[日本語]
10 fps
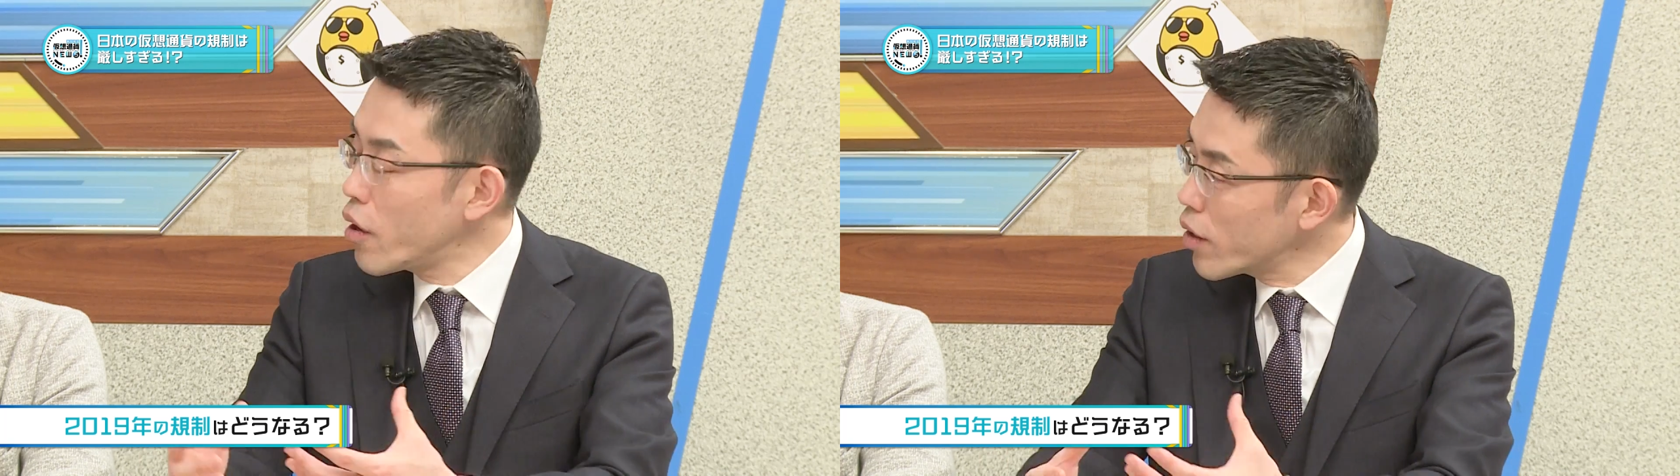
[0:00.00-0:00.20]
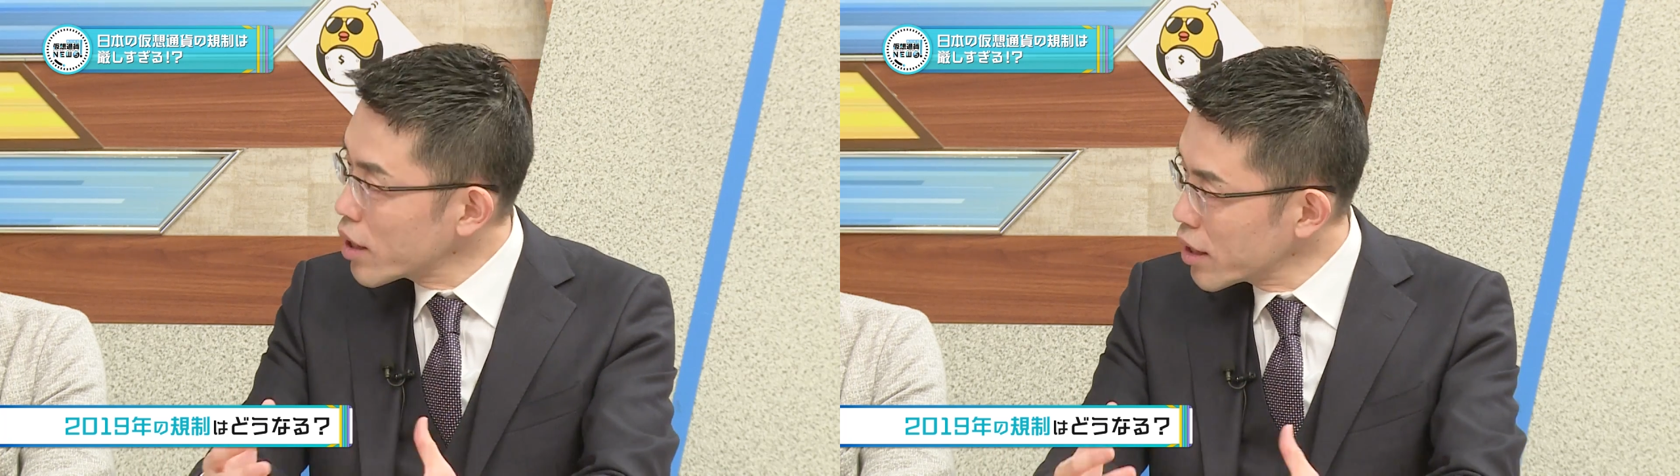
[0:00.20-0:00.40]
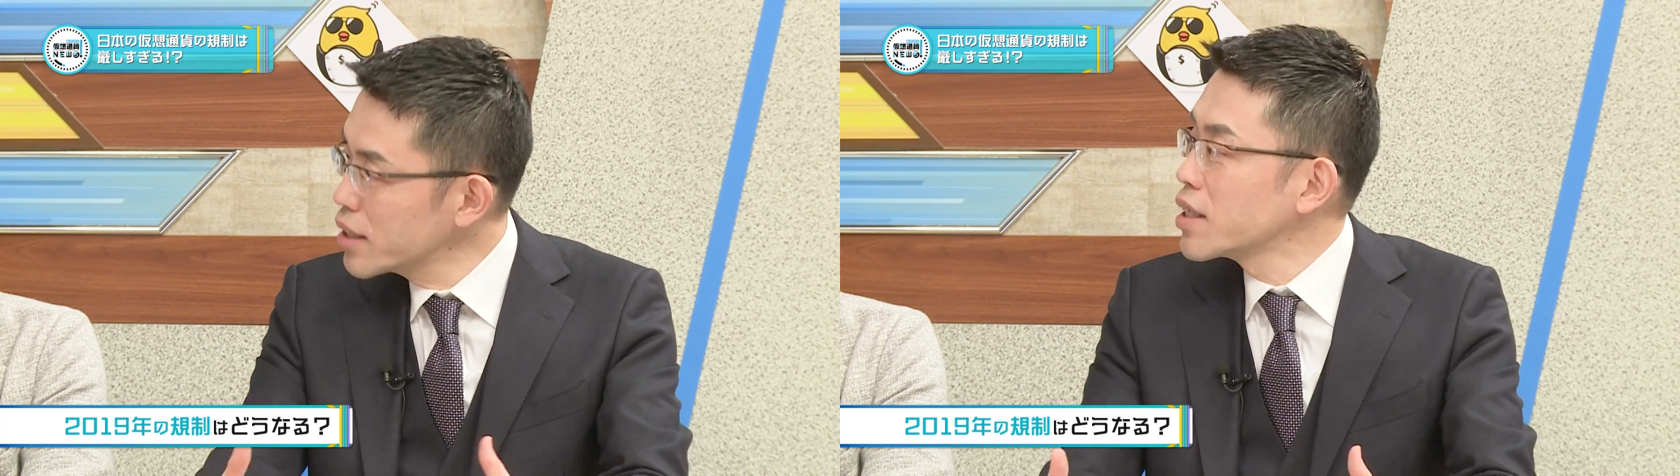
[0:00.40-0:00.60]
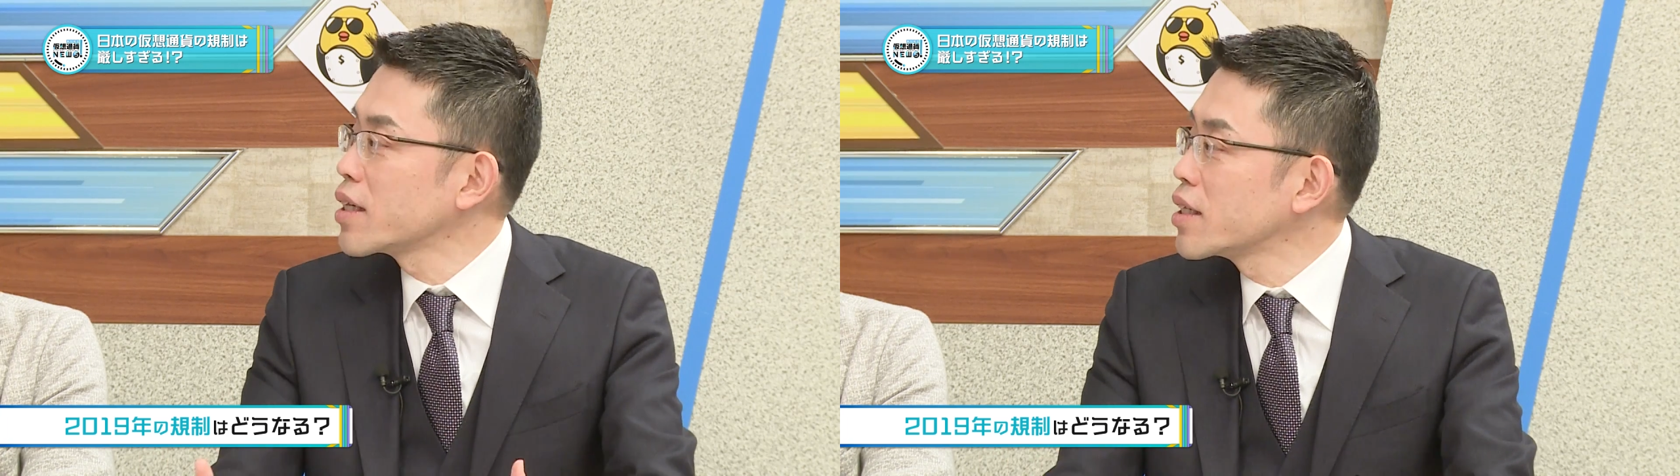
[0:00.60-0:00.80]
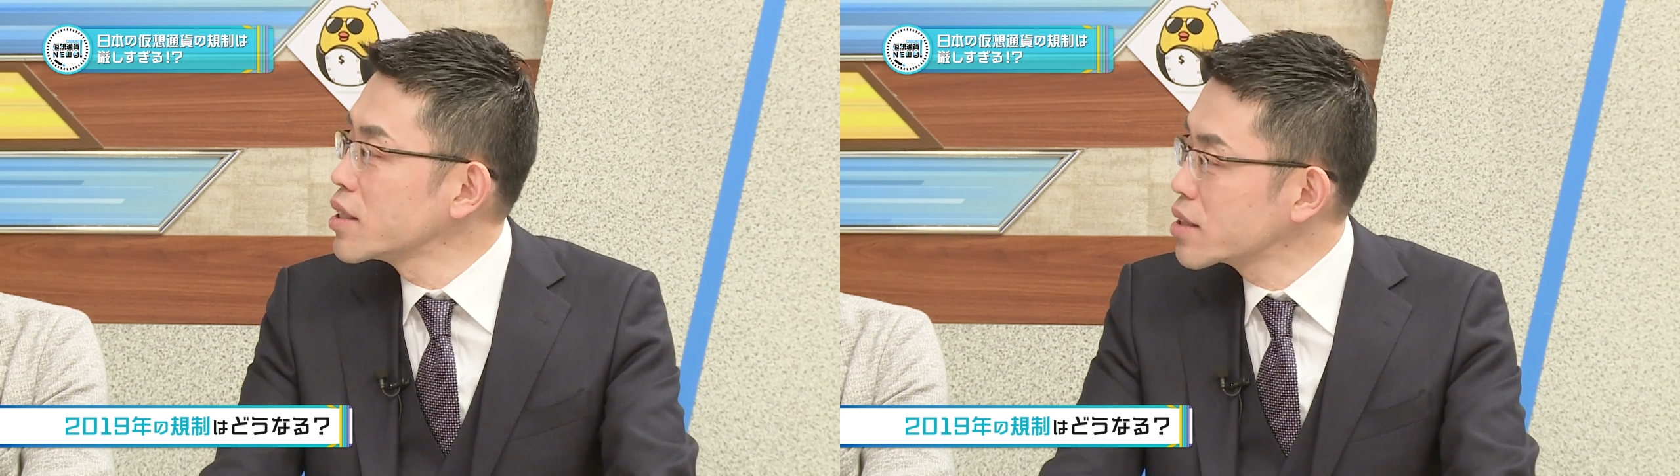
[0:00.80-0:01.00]
変わらないじゃ
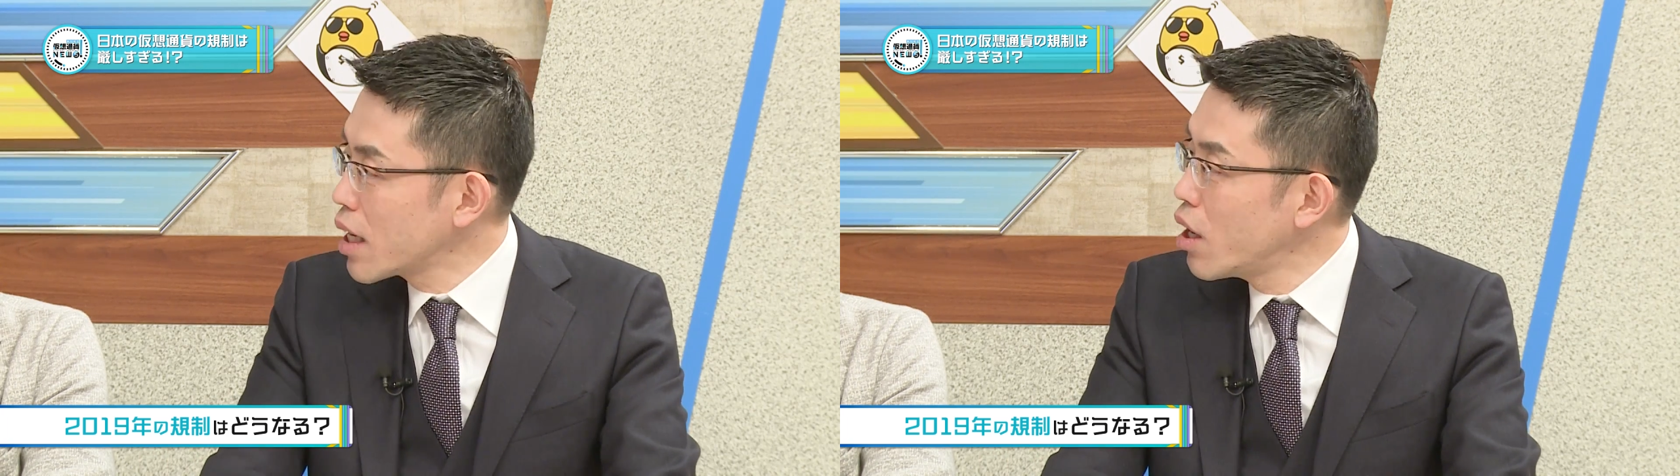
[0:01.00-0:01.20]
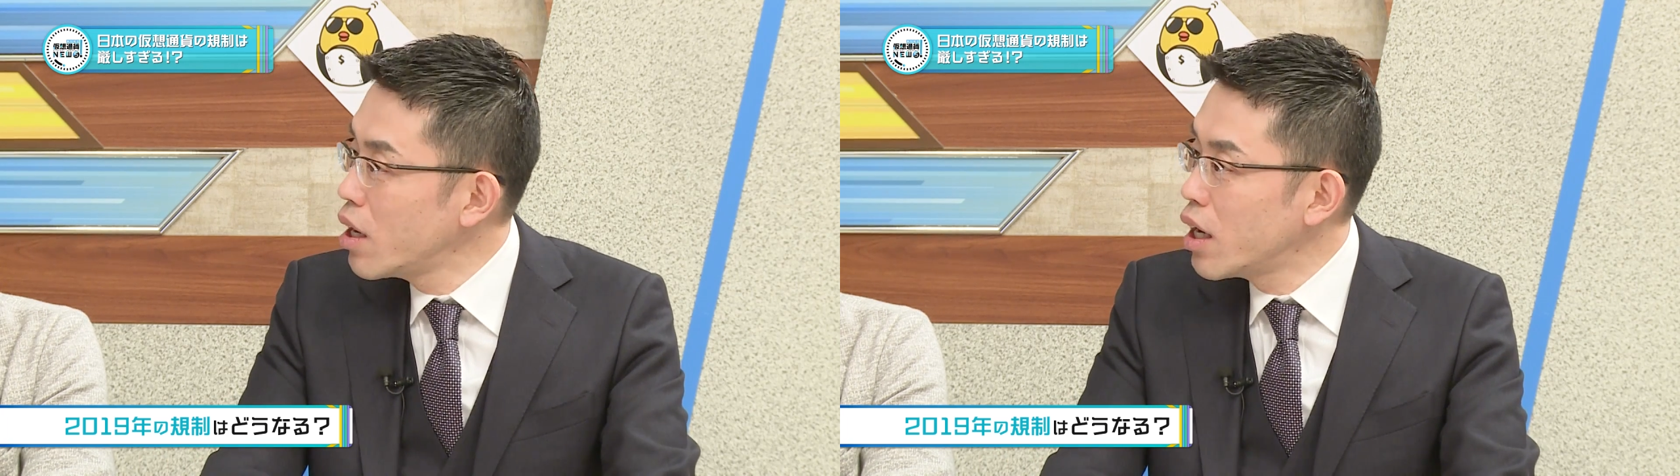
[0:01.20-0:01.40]
ないですか。